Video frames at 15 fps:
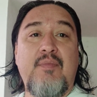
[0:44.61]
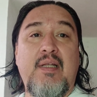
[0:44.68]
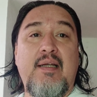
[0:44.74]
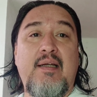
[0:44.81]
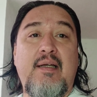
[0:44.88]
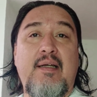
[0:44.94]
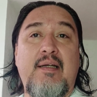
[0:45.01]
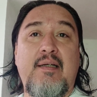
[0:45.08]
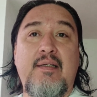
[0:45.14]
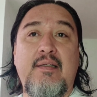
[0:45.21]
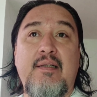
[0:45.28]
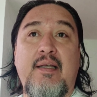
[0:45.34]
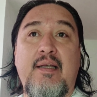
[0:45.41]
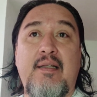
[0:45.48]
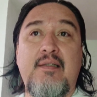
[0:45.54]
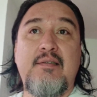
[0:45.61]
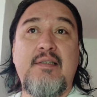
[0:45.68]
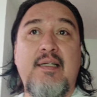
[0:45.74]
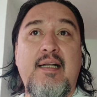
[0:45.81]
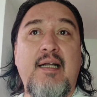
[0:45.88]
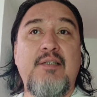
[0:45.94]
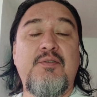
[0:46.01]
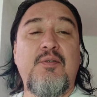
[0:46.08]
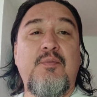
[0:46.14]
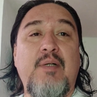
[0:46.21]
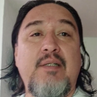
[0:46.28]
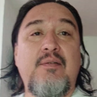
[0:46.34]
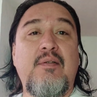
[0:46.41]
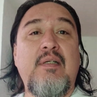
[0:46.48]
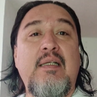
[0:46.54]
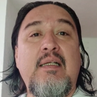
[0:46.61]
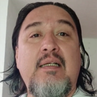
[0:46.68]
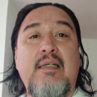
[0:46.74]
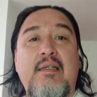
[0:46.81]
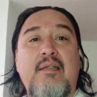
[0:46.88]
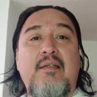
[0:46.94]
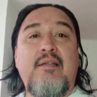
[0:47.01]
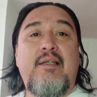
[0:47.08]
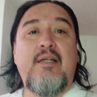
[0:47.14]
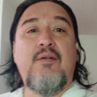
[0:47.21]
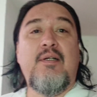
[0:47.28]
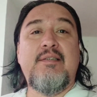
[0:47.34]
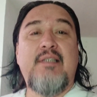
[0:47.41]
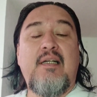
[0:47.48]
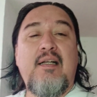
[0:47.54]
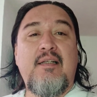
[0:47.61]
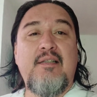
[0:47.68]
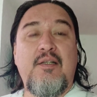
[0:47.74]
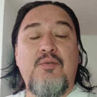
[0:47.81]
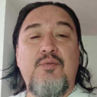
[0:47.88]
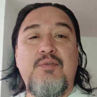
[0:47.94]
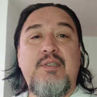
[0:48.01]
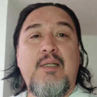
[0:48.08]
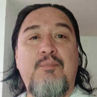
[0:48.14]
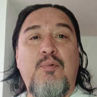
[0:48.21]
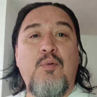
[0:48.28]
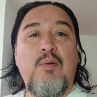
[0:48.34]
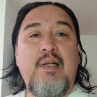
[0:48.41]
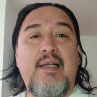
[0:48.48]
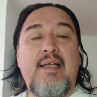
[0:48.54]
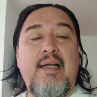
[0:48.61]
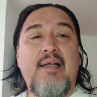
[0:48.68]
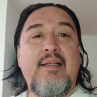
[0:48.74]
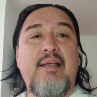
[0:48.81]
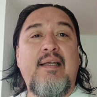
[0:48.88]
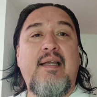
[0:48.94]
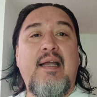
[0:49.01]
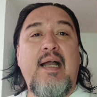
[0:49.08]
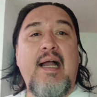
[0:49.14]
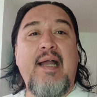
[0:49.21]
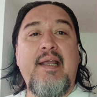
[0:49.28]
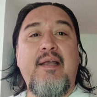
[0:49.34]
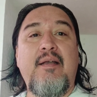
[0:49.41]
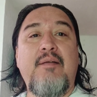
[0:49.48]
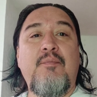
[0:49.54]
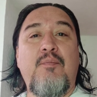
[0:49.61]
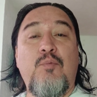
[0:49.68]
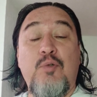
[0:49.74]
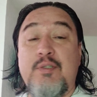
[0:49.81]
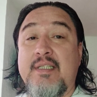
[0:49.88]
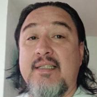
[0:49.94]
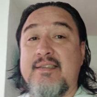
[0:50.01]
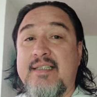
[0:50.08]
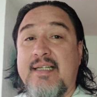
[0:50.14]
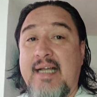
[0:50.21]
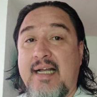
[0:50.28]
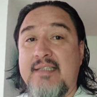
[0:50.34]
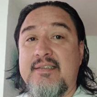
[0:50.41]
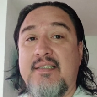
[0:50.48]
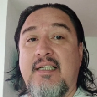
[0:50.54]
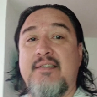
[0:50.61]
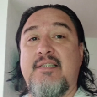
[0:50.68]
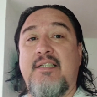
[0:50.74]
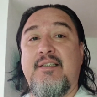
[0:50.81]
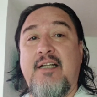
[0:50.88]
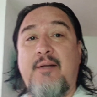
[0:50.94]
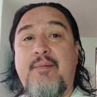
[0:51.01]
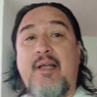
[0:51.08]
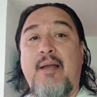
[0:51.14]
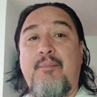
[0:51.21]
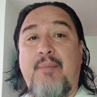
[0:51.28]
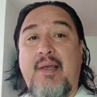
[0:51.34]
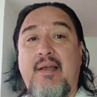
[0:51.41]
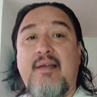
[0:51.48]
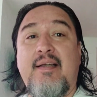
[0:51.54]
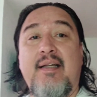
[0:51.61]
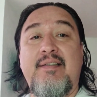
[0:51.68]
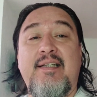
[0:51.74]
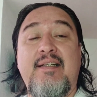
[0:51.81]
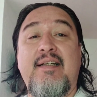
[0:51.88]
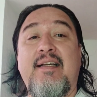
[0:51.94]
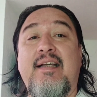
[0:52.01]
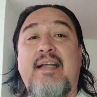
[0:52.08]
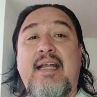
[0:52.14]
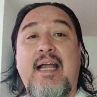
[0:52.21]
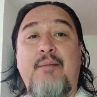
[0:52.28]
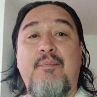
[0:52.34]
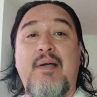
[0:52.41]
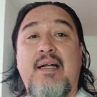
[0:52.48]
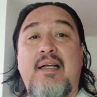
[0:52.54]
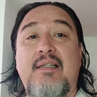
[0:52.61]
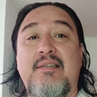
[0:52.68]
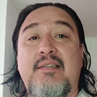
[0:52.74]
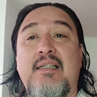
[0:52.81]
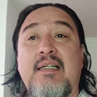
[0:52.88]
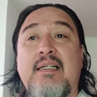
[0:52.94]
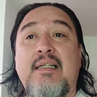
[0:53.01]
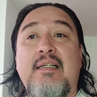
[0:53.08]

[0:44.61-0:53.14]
Eh, y en este caso, bueno, quiero hacer la denuncia pública de que hay muchas casas en Airbnb que tienen cámaras